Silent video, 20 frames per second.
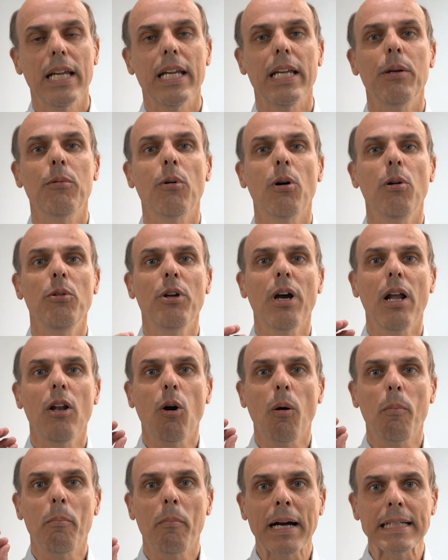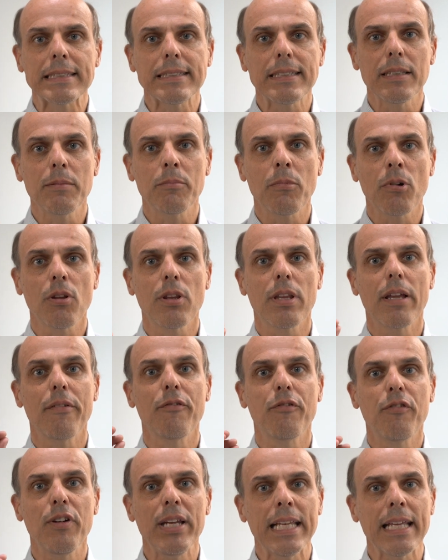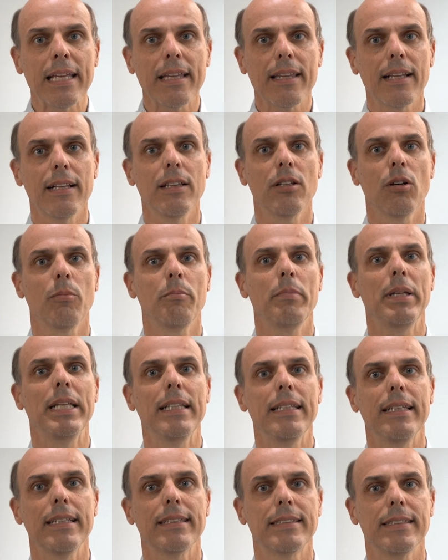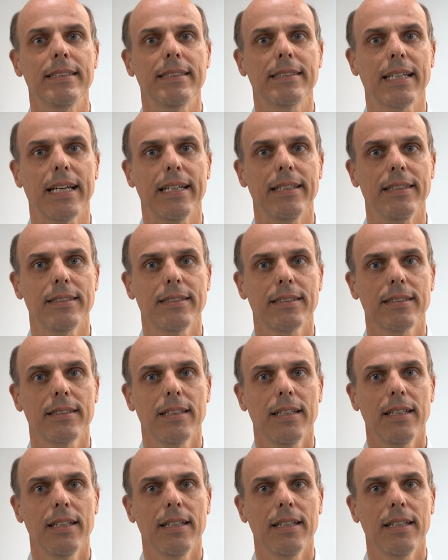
y volvió a los máximos de fines del 2016.